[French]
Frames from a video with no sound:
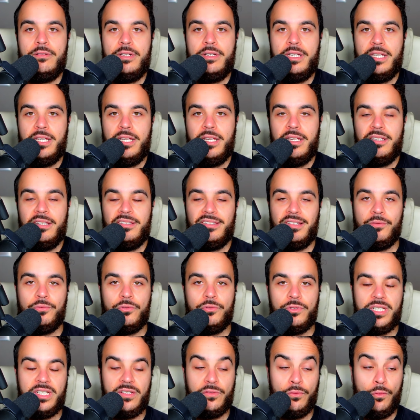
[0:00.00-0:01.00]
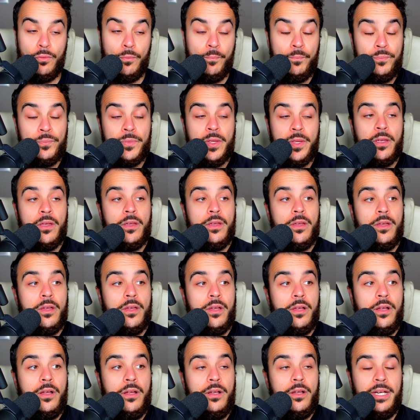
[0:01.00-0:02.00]
euh, les, infos qu'ils ont.
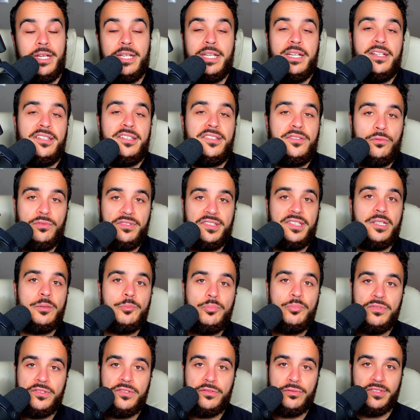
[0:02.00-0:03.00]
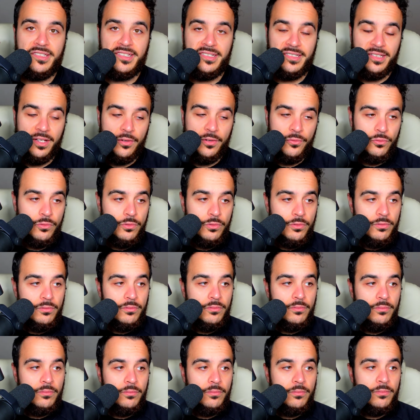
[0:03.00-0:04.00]
Les gars, si on s'appuie sur ces infos,
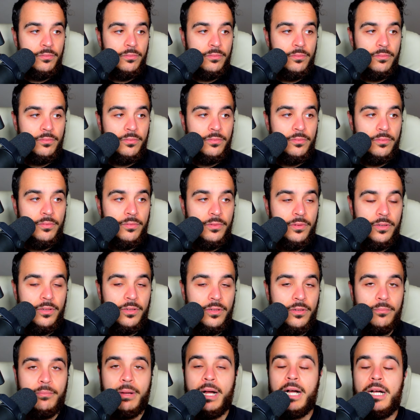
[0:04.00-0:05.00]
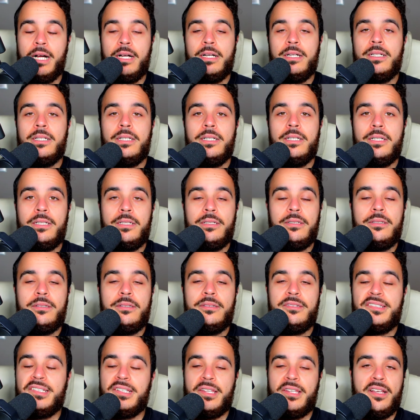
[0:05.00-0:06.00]
bah
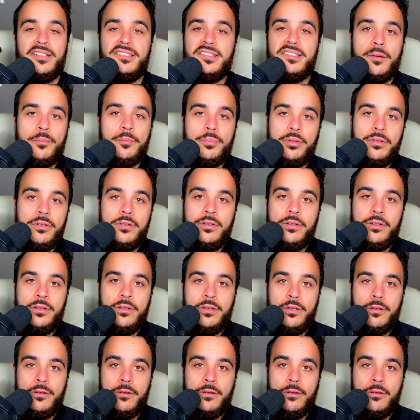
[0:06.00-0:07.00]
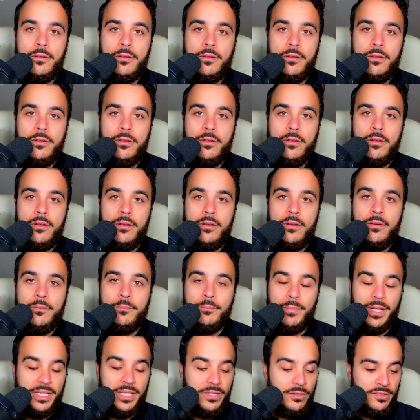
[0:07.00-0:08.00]
c'est très simple.
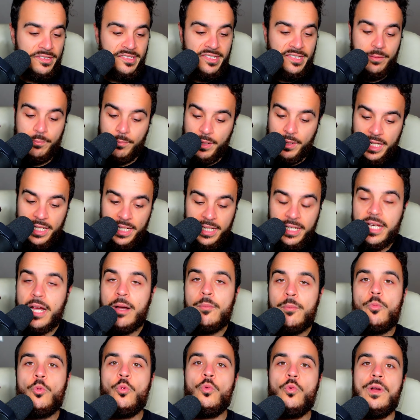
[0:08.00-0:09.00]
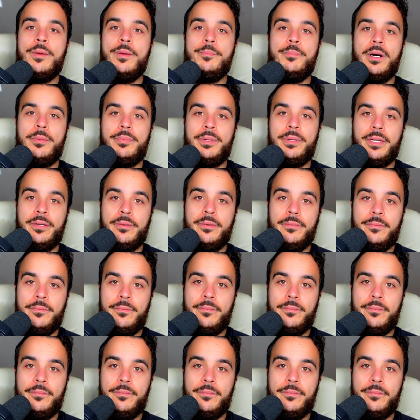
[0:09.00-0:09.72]
Maintenant c'est Bellingham ou Mbappé.